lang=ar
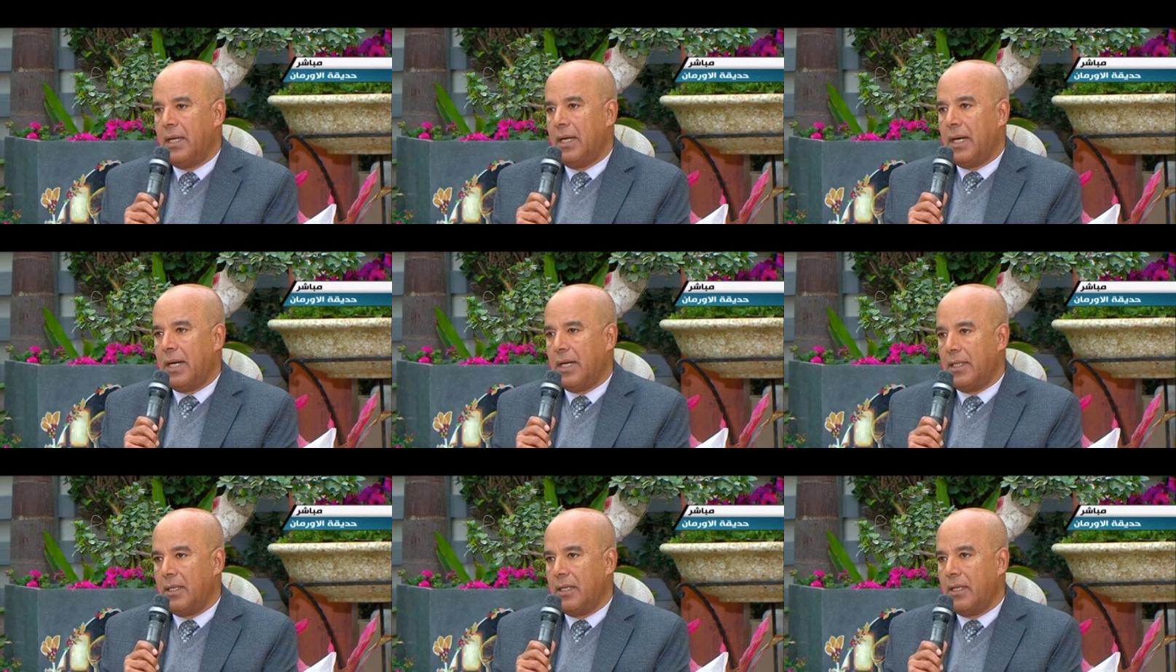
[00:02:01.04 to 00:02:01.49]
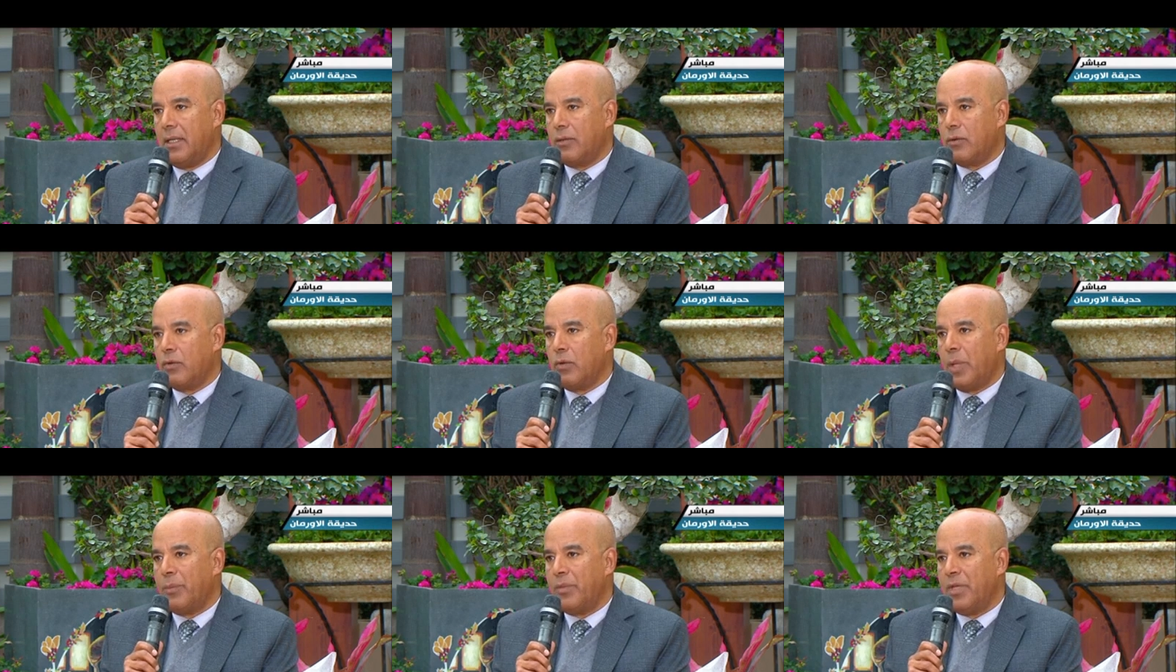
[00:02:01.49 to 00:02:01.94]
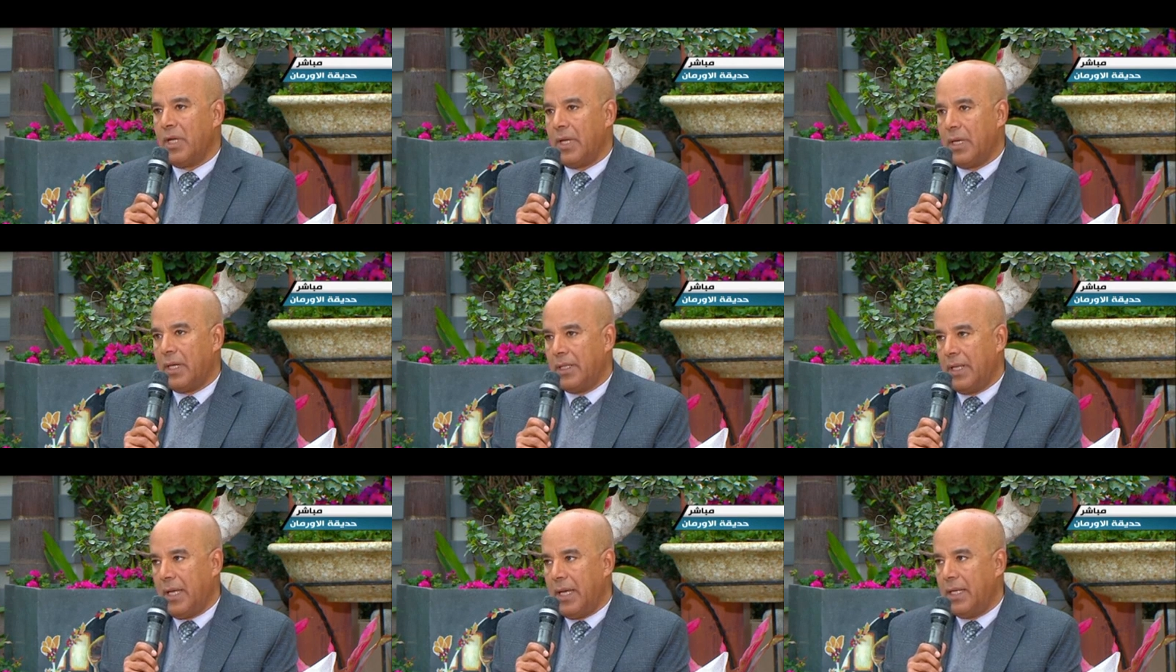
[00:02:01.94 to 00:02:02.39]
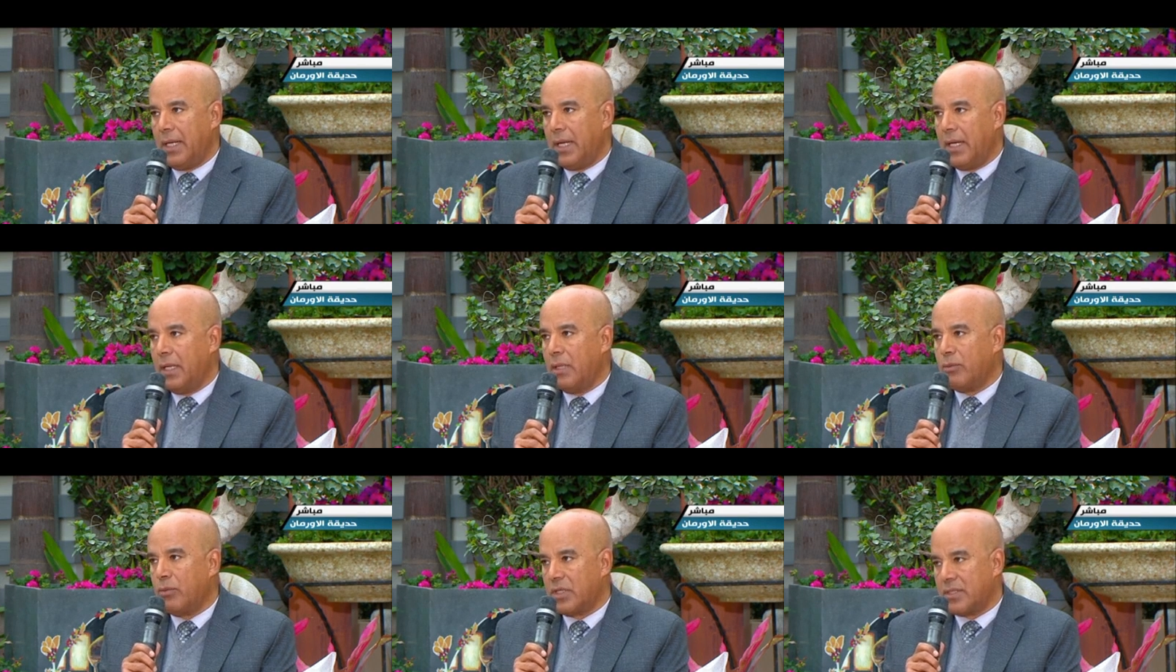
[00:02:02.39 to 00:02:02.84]
على جميع انحاء
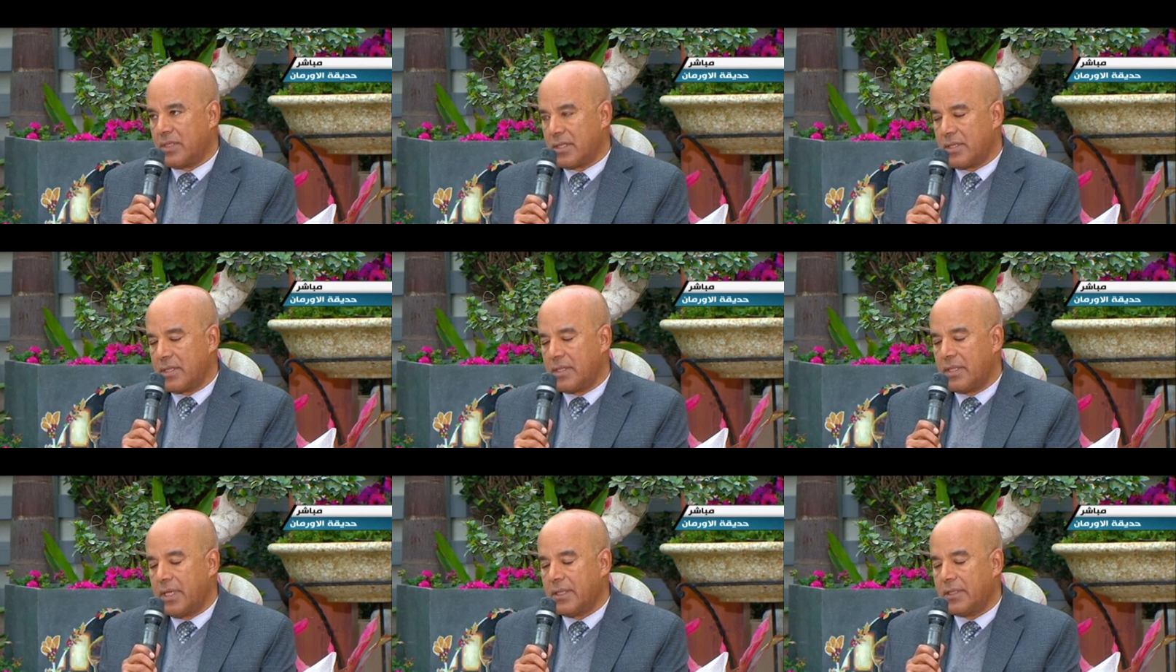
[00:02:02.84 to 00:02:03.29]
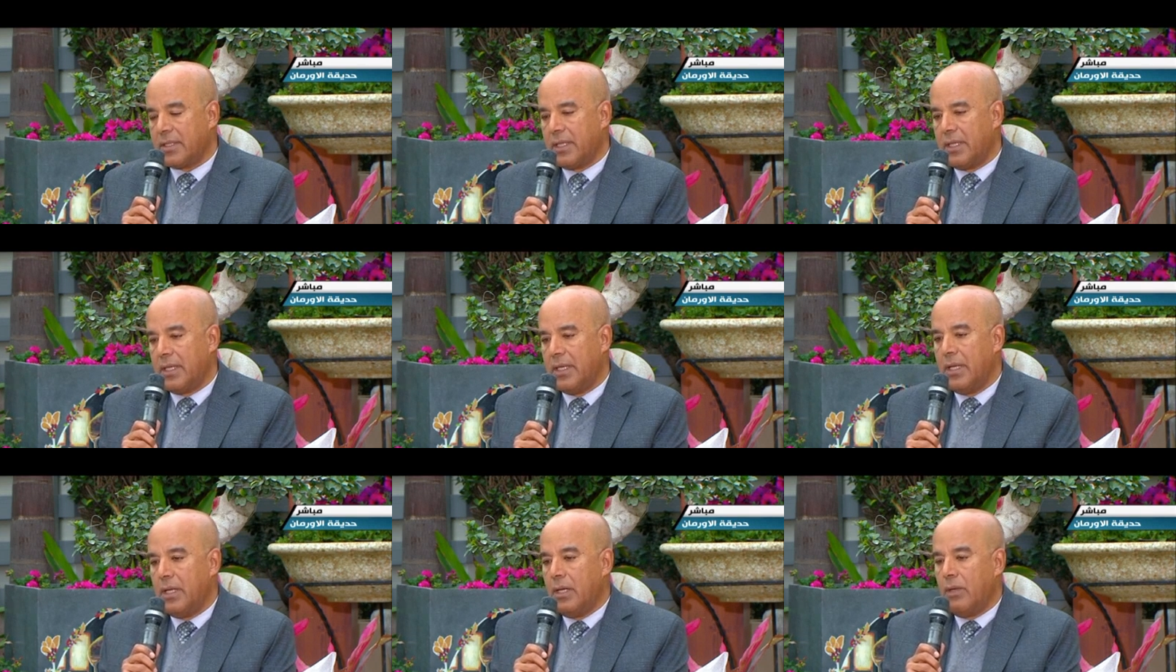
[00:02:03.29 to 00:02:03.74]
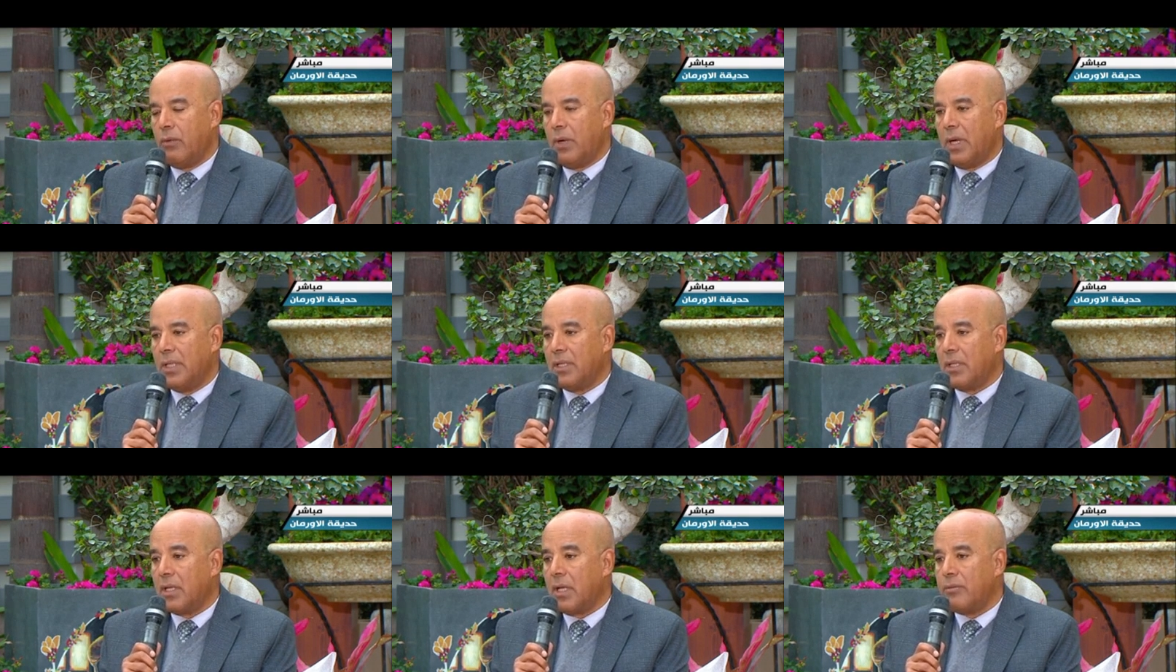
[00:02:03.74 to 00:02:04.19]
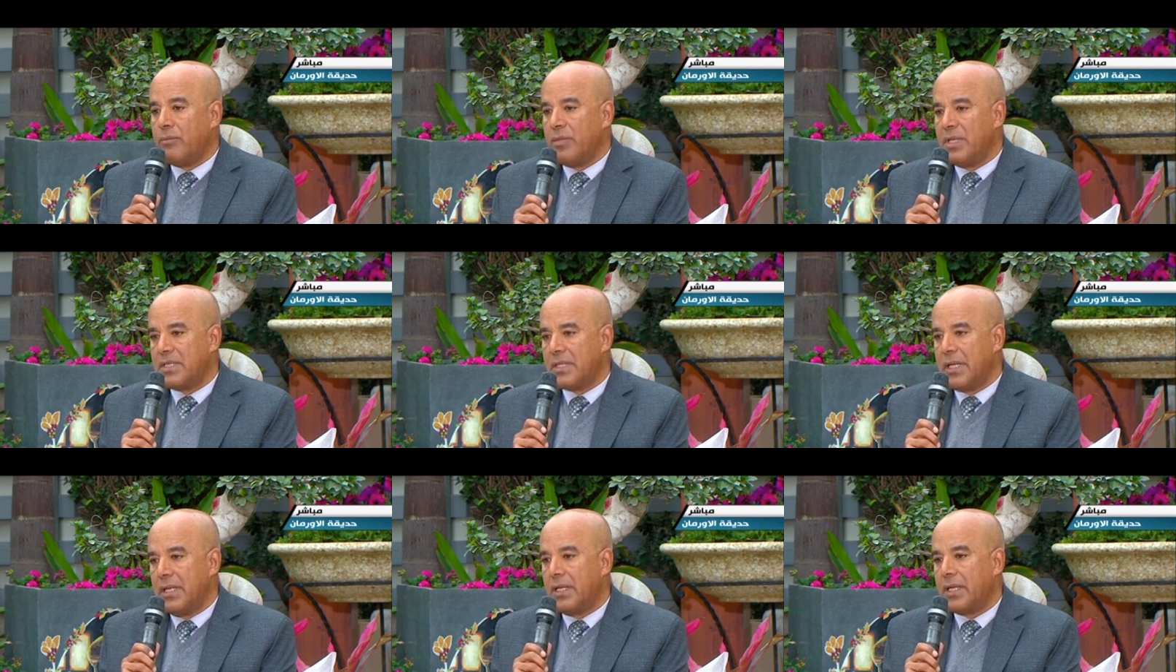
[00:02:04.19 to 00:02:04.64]
العالم واقتصادياتها وعلى الرغم من
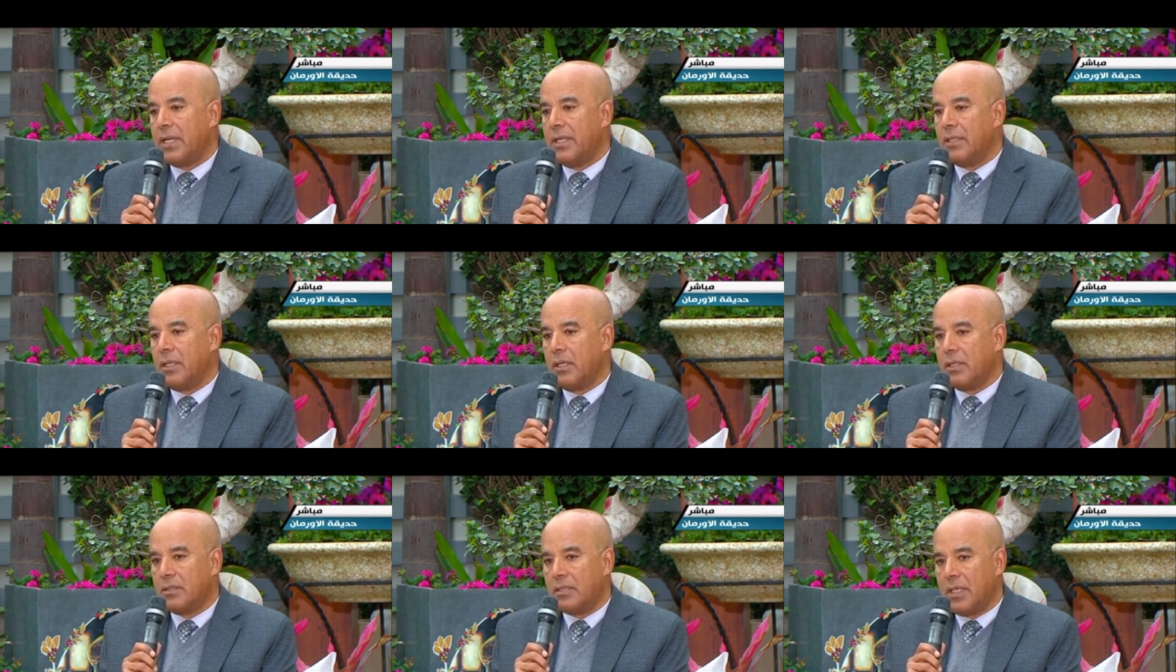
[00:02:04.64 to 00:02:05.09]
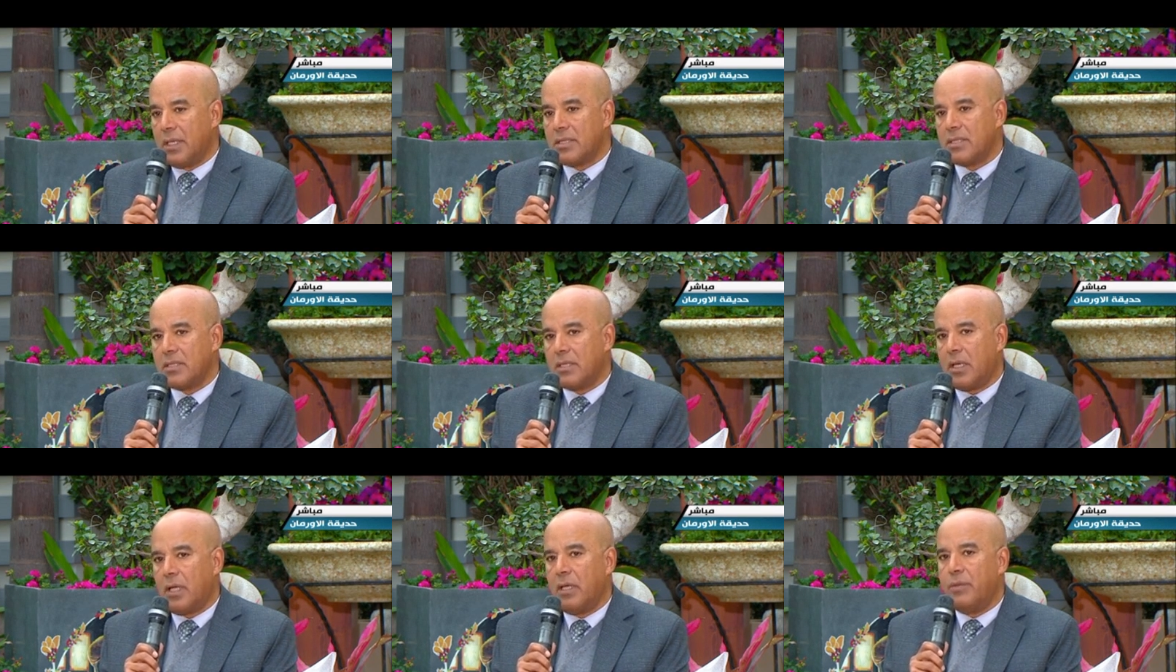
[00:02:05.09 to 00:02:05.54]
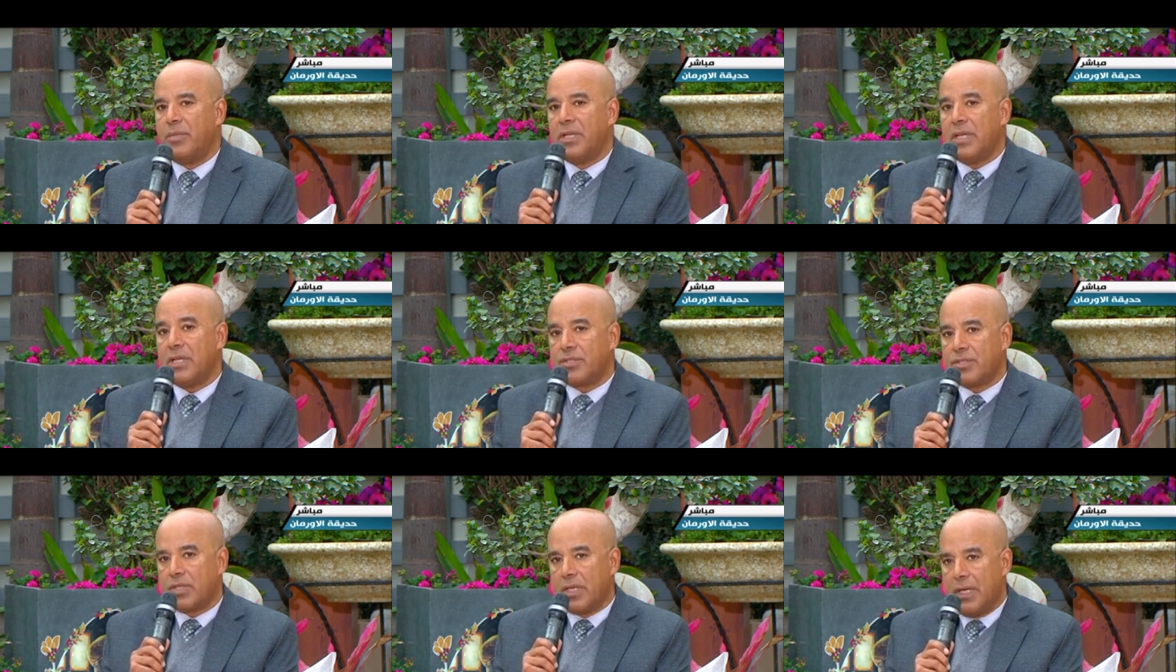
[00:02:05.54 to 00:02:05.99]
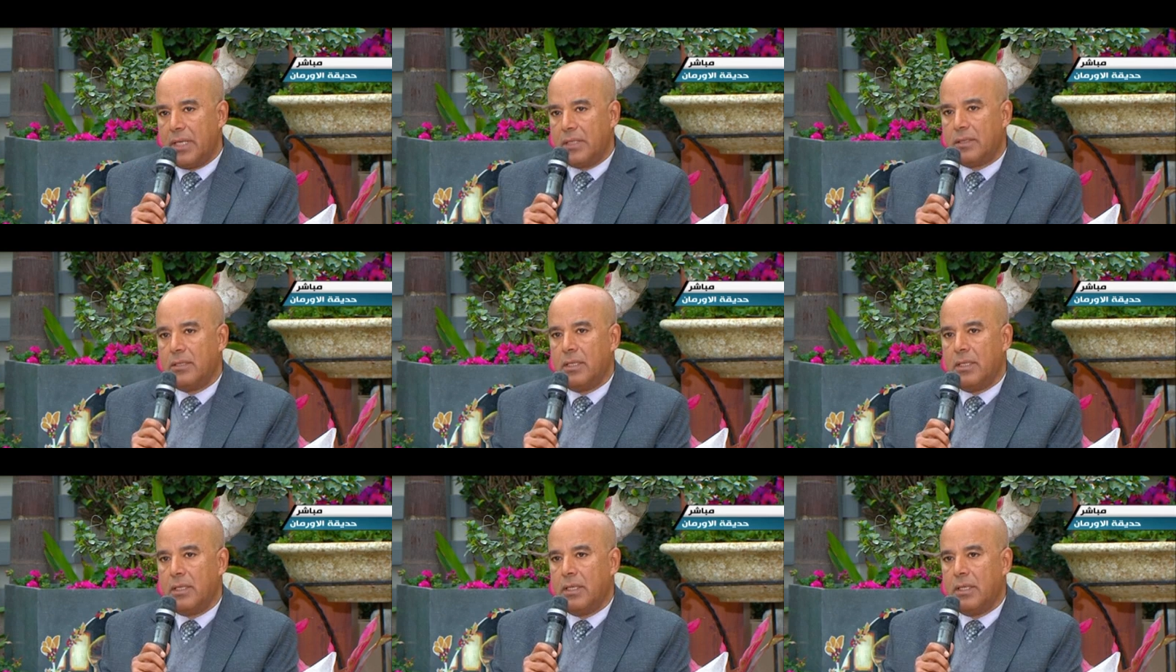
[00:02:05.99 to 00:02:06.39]
ذلك ان القطاع الزراعي بيشهد